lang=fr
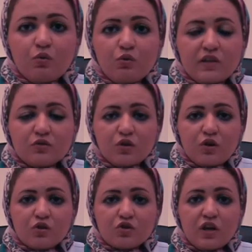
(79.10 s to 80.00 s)
ou les
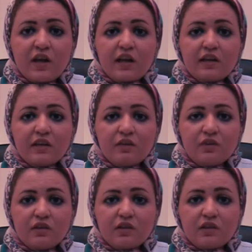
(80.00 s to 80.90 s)
oranges et
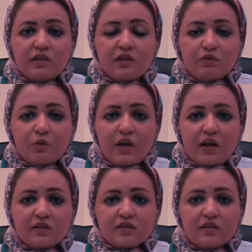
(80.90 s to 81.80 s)
éviter les fruits
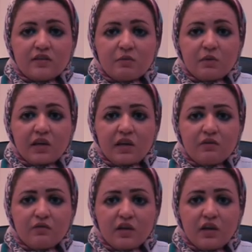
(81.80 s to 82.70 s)
index glycémique
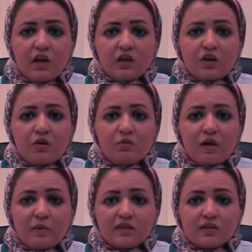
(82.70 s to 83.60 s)
élevés comme la
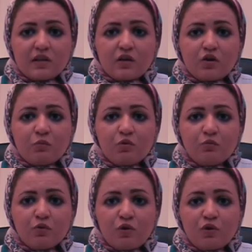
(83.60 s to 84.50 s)
pastèque, comme
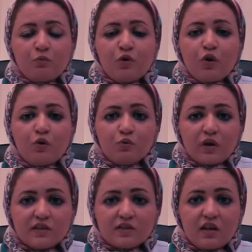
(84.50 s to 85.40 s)
le melon ou
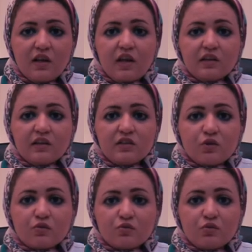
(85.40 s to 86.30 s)
raisin qui
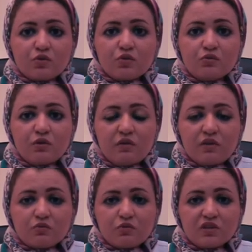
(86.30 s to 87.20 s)
sont source d'une
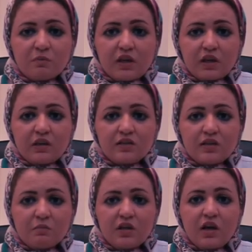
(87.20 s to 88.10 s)
élévation
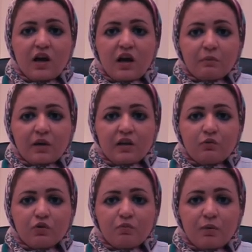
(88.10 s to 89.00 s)
d'hyperglycémie après le
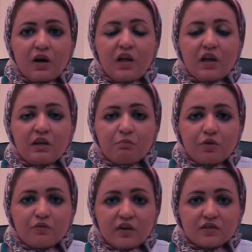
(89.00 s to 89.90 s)
repas et
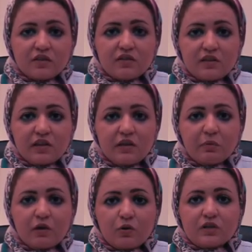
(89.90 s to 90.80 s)
peuvent ainsi
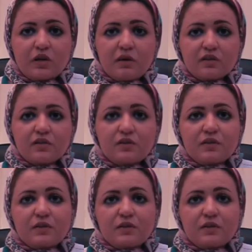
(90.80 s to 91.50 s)
déséquilibrer leur diabète.